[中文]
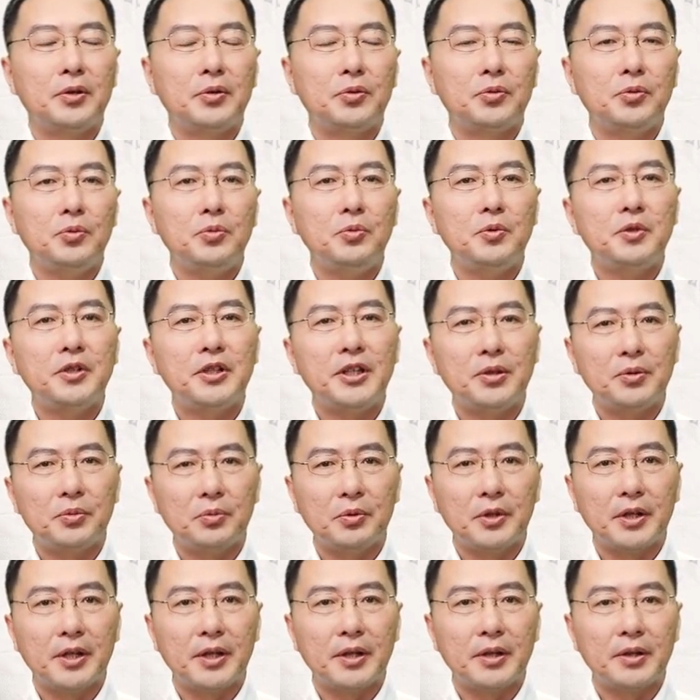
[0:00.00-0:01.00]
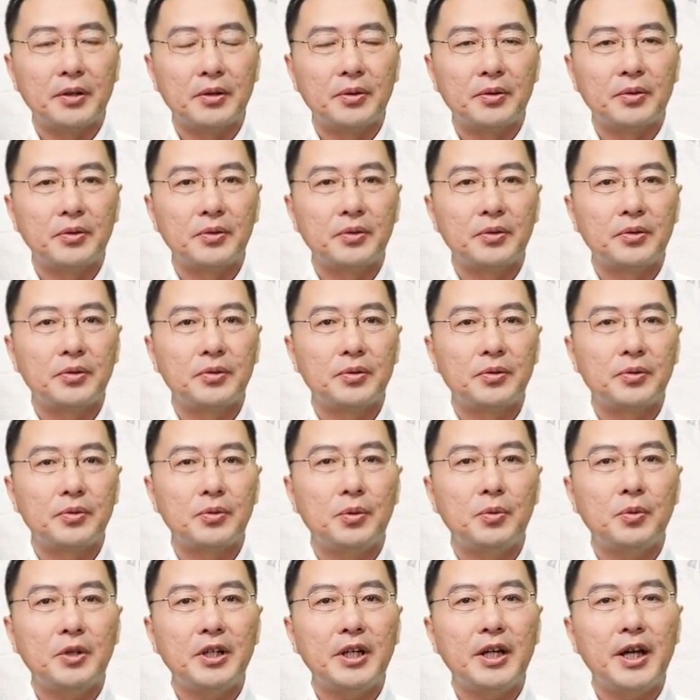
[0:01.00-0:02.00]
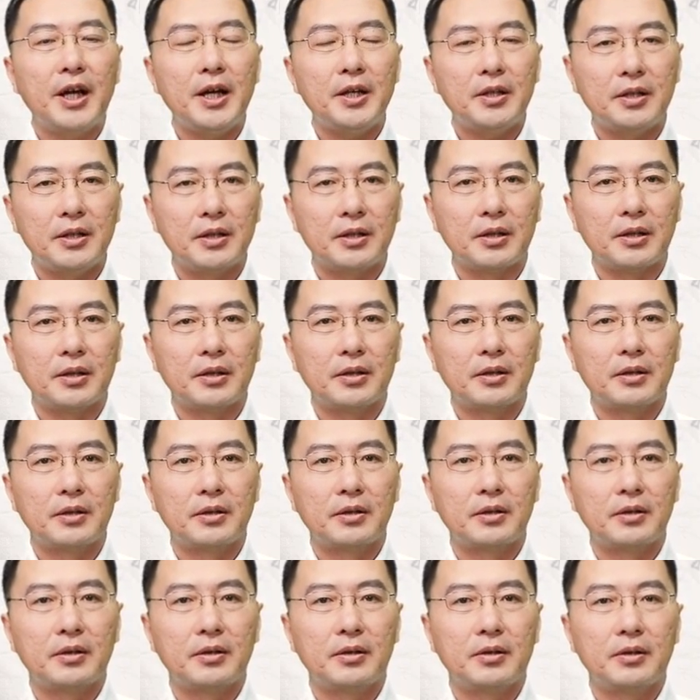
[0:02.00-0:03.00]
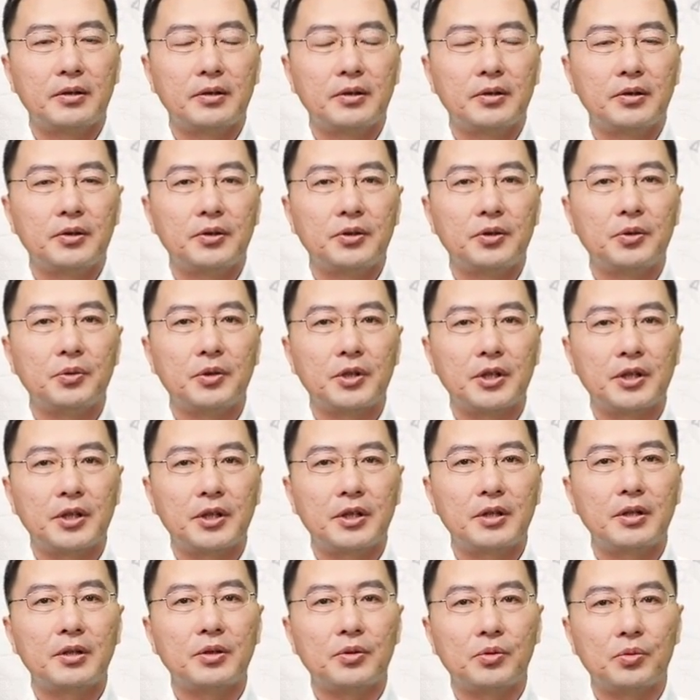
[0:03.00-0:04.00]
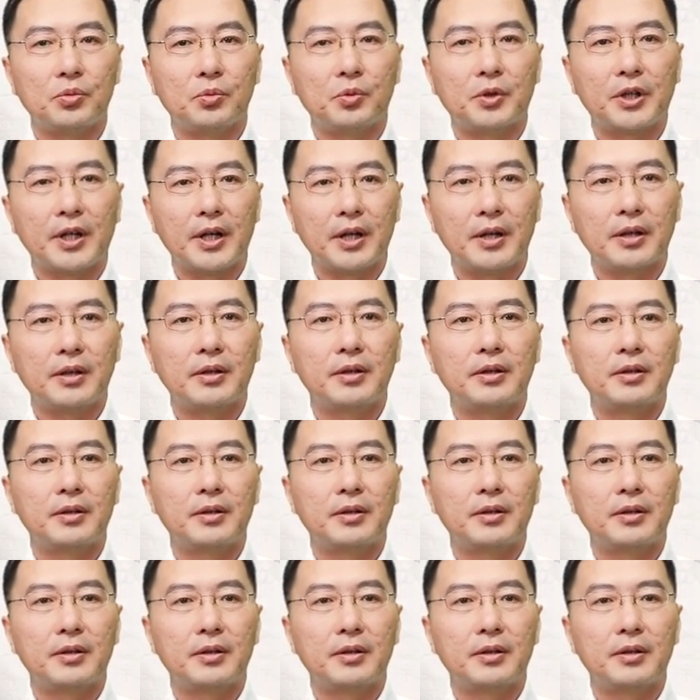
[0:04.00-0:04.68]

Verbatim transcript: 中国建筑呢，从一开始就是世俗的，